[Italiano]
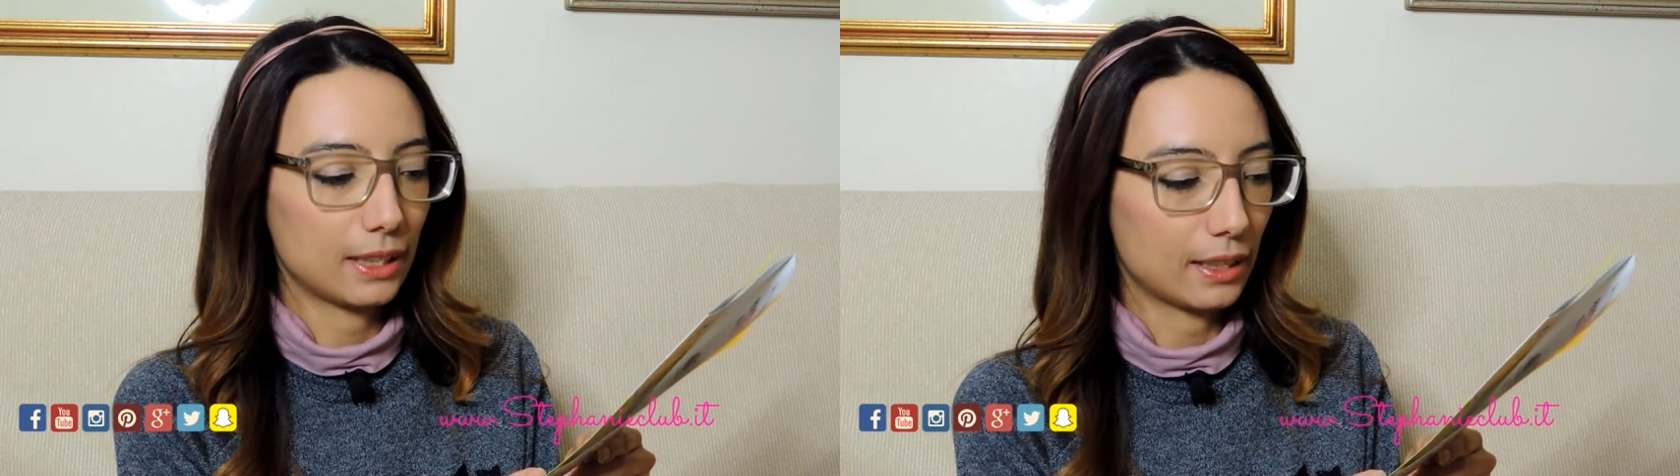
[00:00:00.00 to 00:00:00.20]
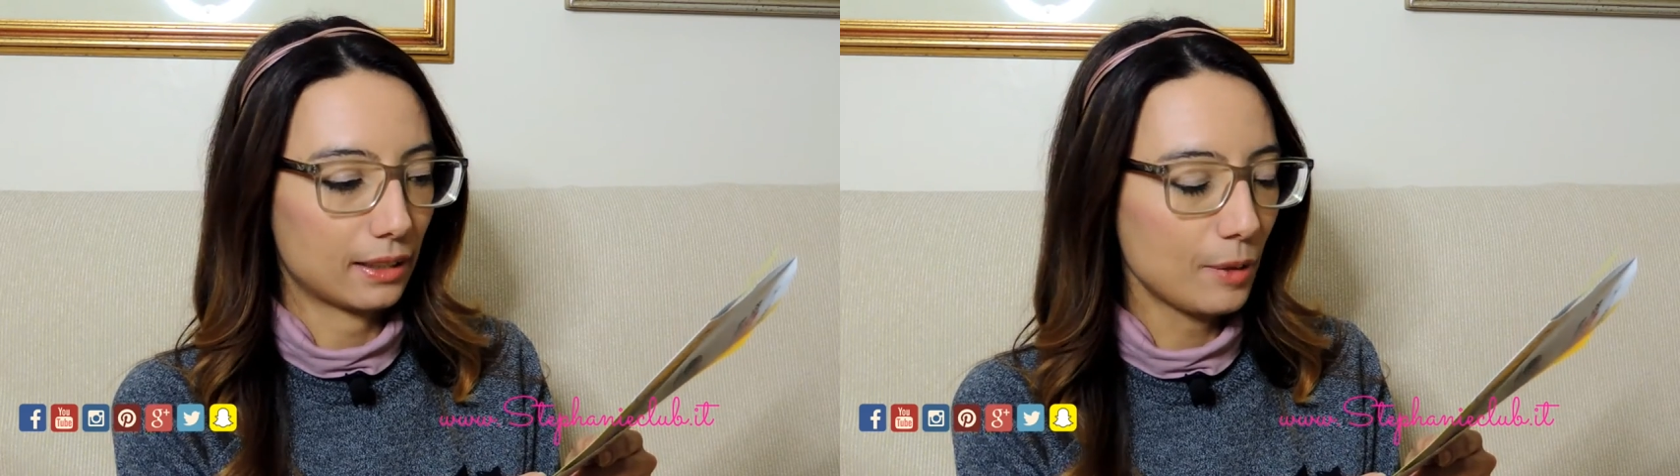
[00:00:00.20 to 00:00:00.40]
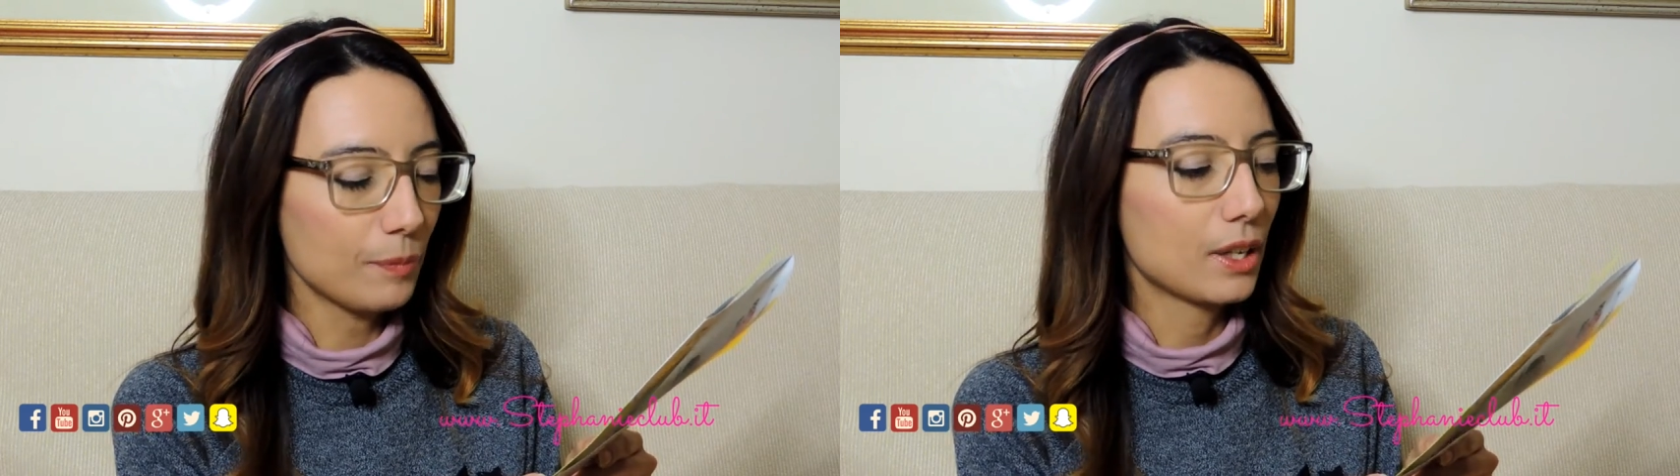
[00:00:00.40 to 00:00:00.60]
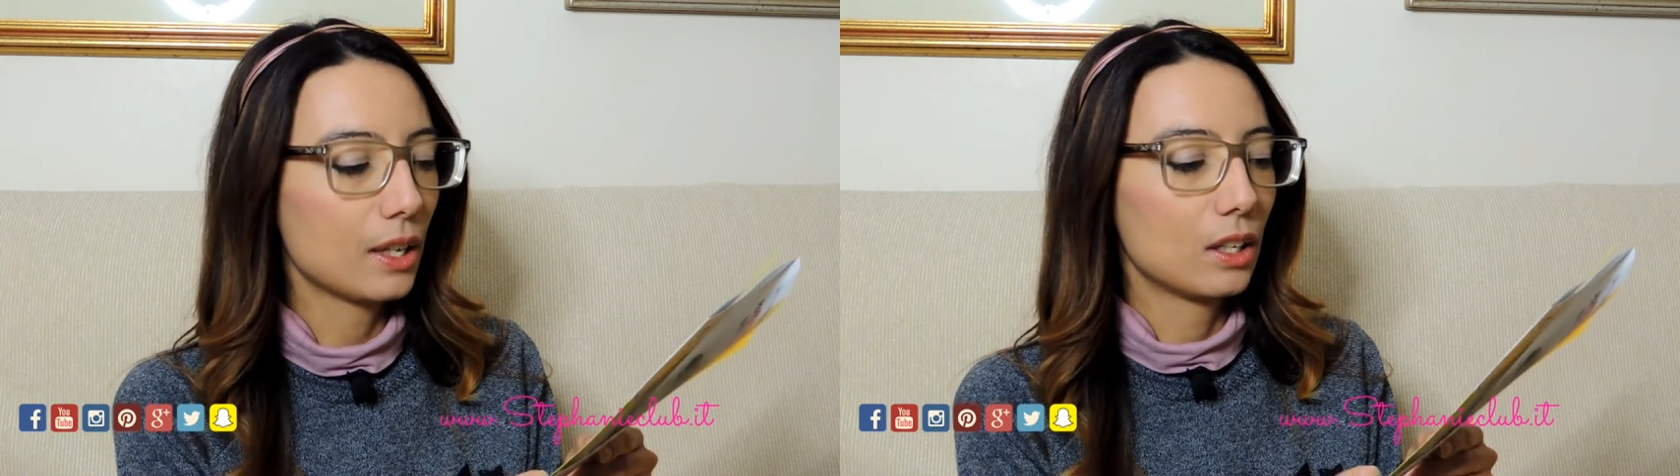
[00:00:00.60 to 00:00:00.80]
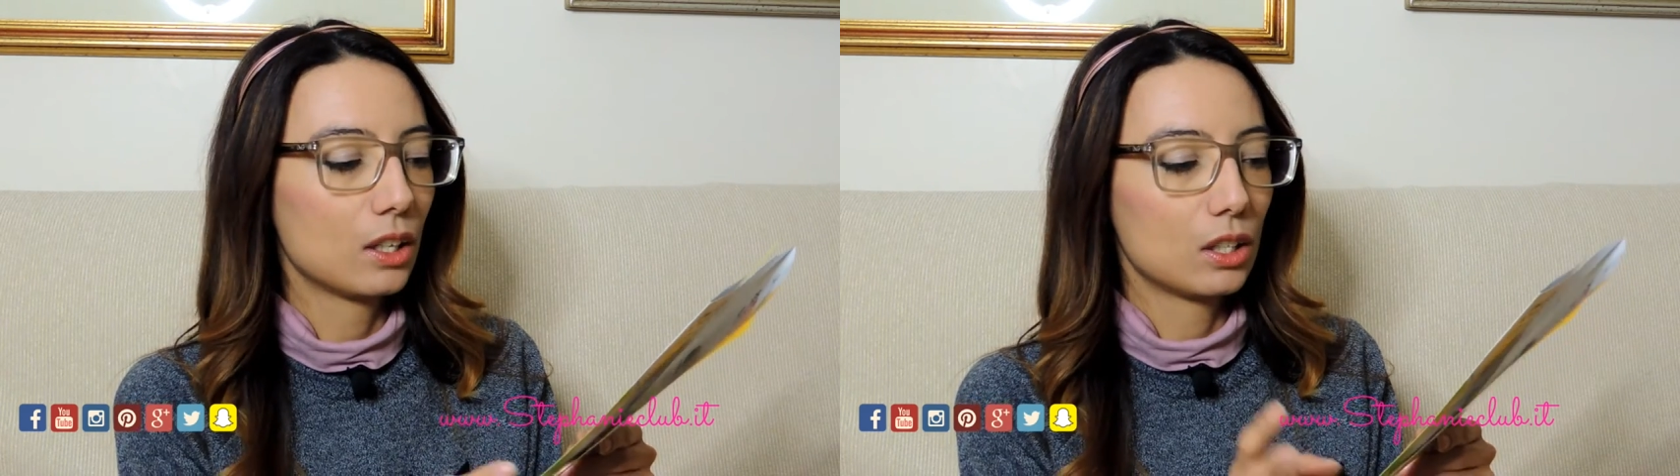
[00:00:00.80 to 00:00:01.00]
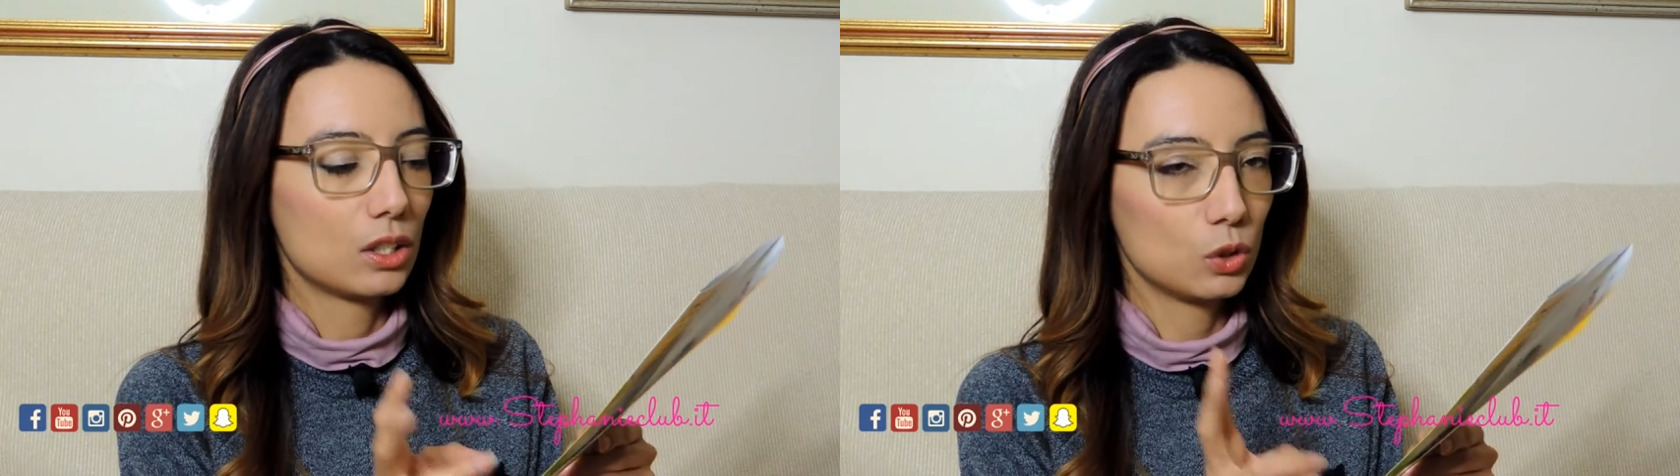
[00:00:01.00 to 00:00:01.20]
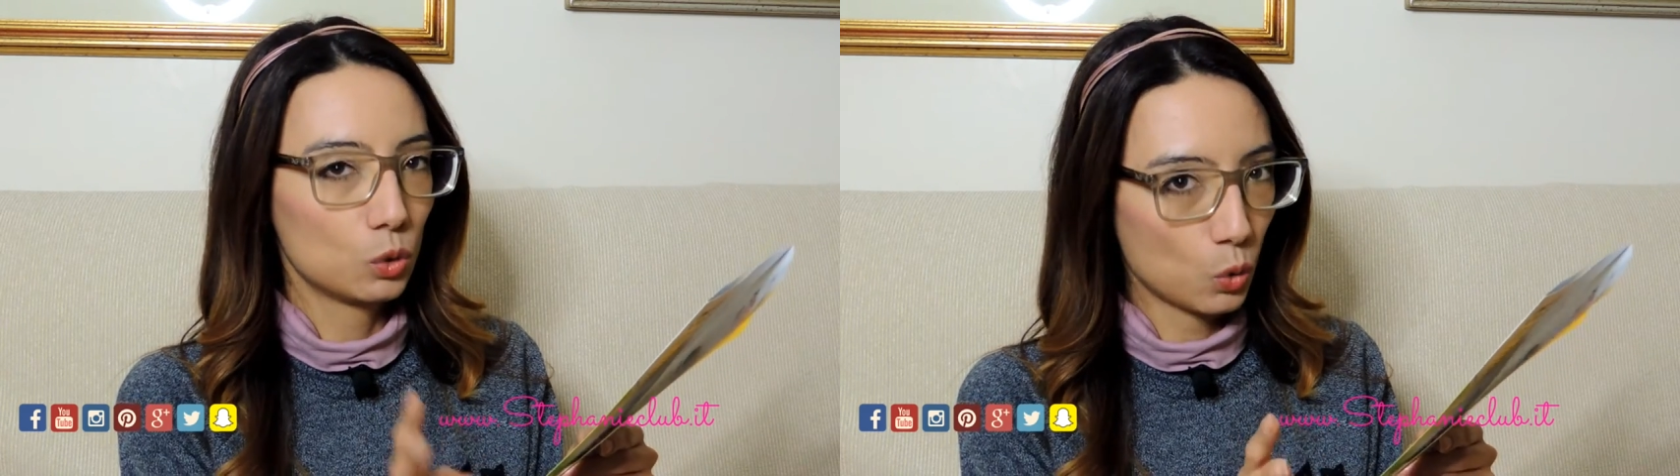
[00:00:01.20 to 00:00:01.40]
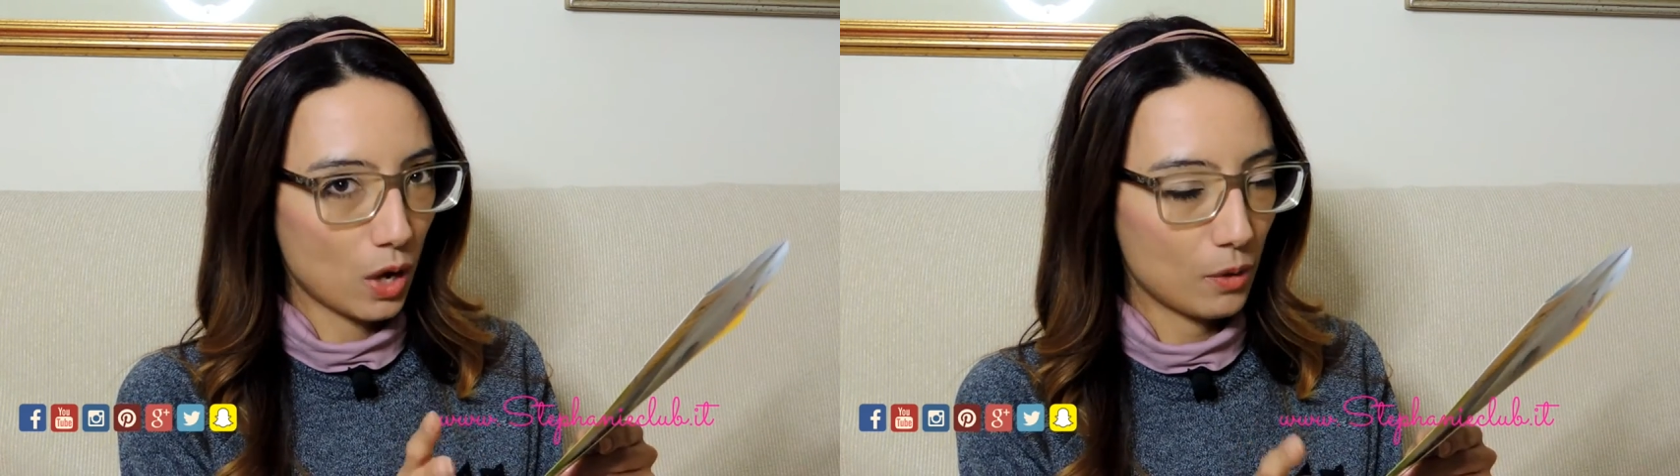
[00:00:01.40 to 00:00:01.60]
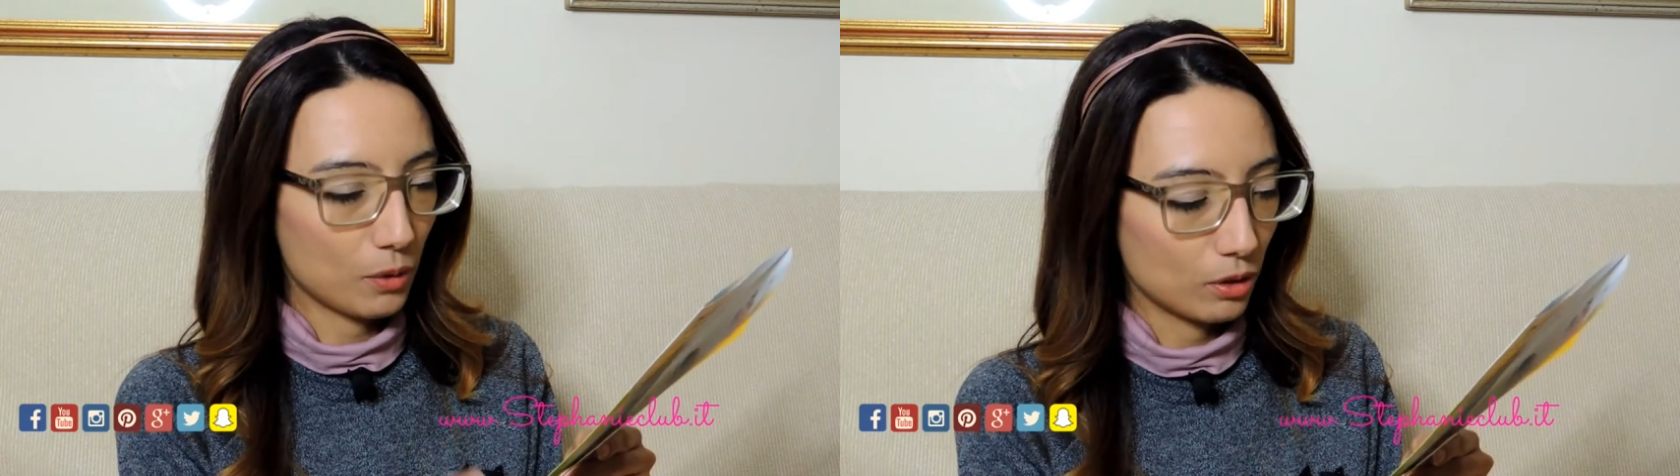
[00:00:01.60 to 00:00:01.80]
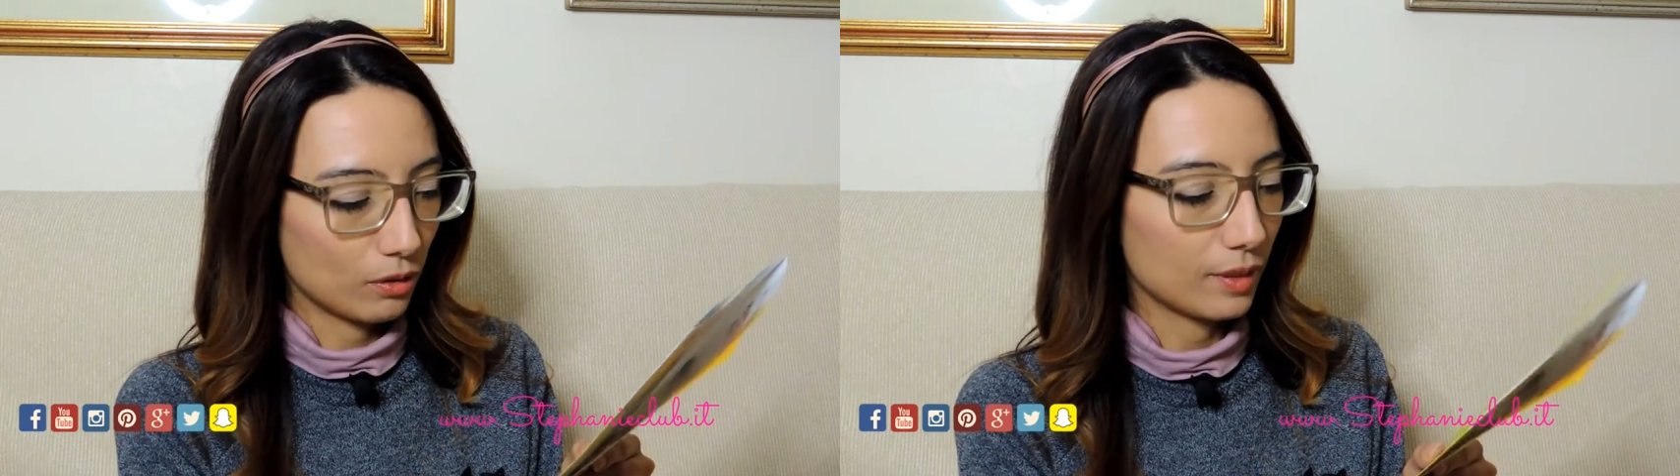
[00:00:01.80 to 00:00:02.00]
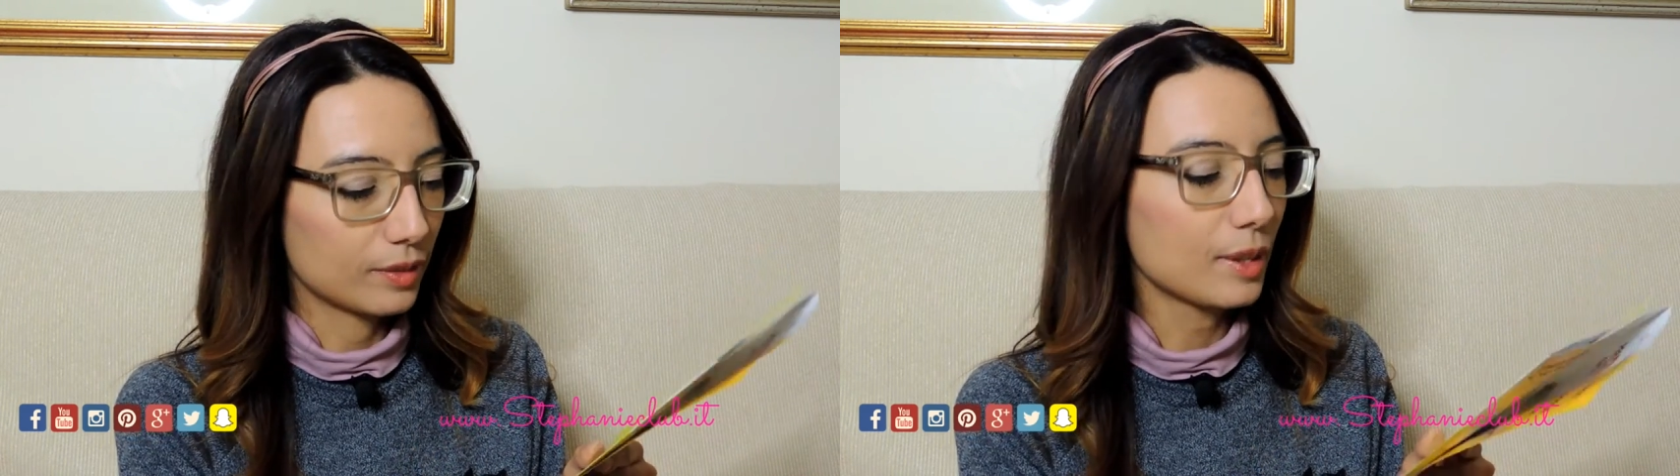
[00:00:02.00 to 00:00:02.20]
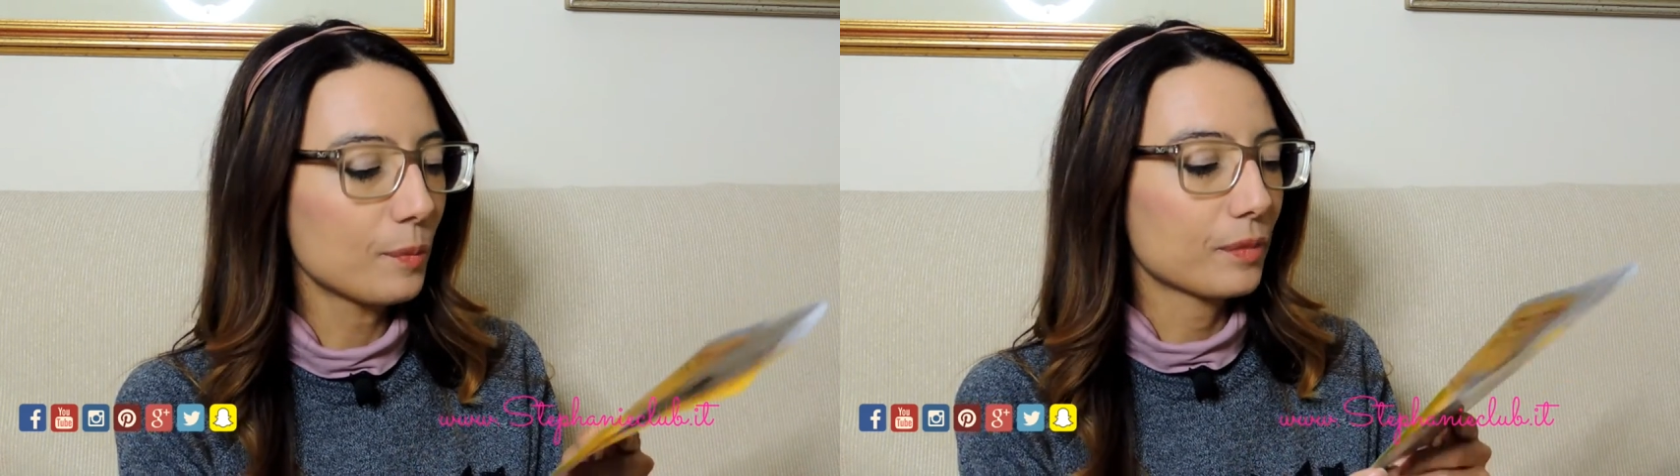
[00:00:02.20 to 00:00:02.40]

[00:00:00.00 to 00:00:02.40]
carne, 2,90 euro.